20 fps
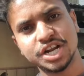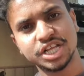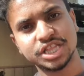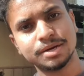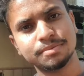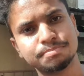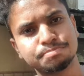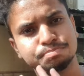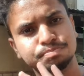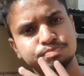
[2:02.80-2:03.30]

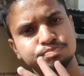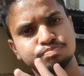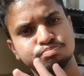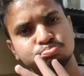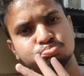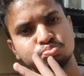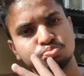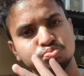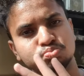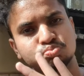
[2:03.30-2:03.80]
एकदम
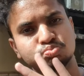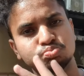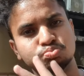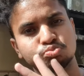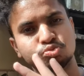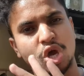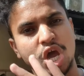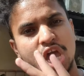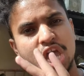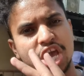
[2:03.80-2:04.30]

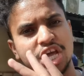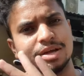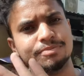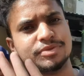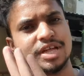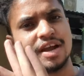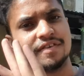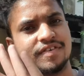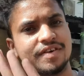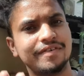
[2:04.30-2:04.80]
एकदम
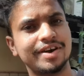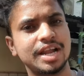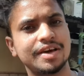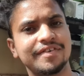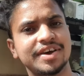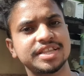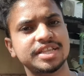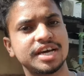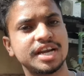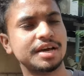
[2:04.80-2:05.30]
तरफा वाला
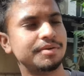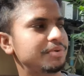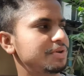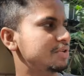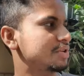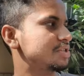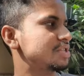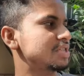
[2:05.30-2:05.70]
वेदर है अभी तो इस